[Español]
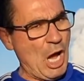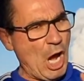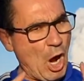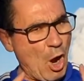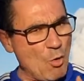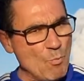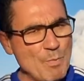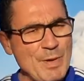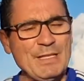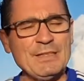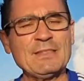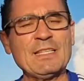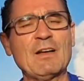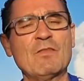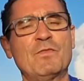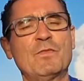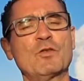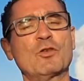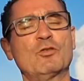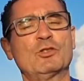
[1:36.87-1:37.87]
Aumenta el
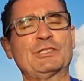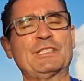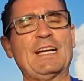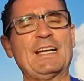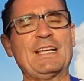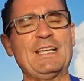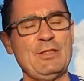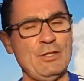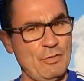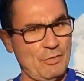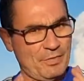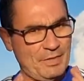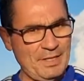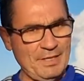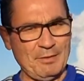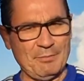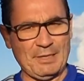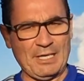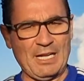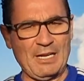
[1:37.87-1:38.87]
flujo sanguíneo
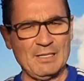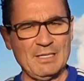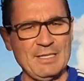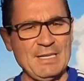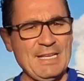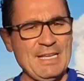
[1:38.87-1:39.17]
cerebral